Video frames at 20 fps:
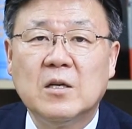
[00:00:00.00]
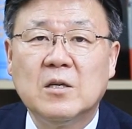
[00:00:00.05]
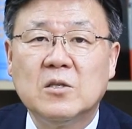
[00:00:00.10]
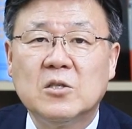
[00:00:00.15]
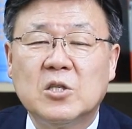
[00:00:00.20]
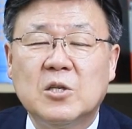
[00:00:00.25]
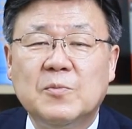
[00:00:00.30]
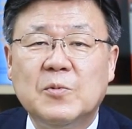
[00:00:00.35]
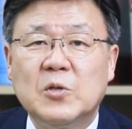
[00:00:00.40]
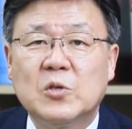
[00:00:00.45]

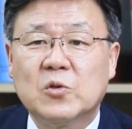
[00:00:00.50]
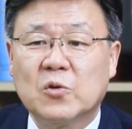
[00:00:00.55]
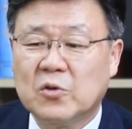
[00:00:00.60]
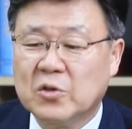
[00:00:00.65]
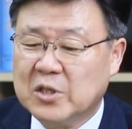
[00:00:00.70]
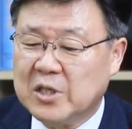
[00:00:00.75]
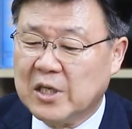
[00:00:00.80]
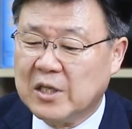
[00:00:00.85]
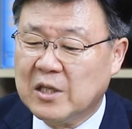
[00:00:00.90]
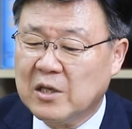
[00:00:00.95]
11조를
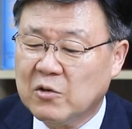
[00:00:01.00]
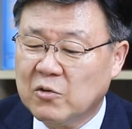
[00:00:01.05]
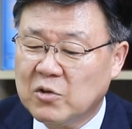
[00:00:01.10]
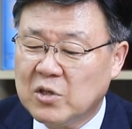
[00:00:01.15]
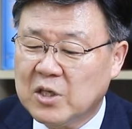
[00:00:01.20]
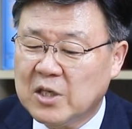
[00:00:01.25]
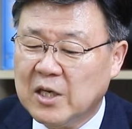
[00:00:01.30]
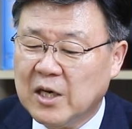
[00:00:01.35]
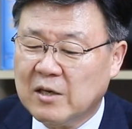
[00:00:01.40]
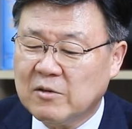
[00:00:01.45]
제대로
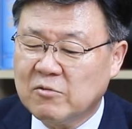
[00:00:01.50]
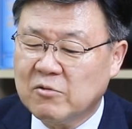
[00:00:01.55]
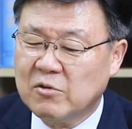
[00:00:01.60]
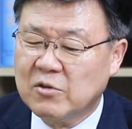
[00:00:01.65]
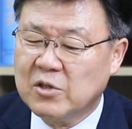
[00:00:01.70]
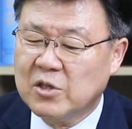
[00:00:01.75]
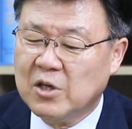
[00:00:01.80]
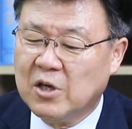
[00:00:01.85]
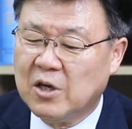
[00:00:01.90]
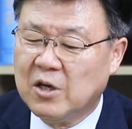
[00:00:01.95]
드리라고
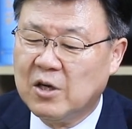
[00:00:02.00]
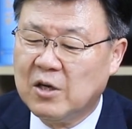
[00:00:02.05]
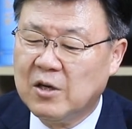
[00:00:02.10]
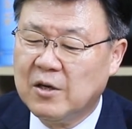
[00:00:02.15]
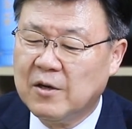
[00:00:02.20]
그러죠.